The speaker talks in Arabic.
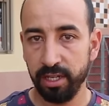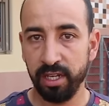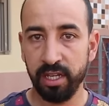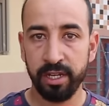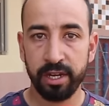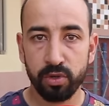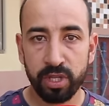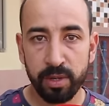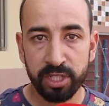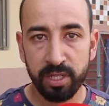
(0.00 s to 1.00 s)
يعني حنا
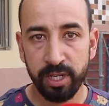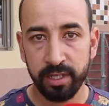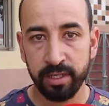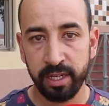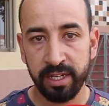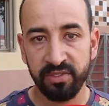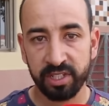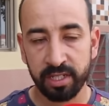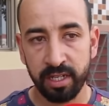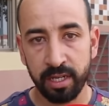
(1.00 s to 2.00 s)
الروطار ماشي من عندنا يعني
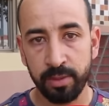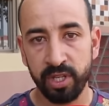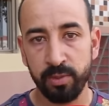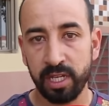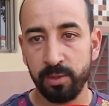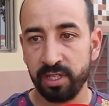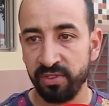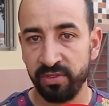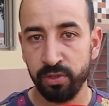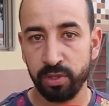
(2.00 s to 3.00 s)
فاش خدينا البيرمي ضابطي
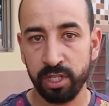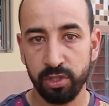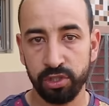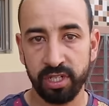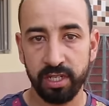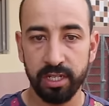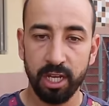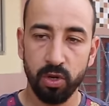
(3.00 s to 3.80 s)
في 2023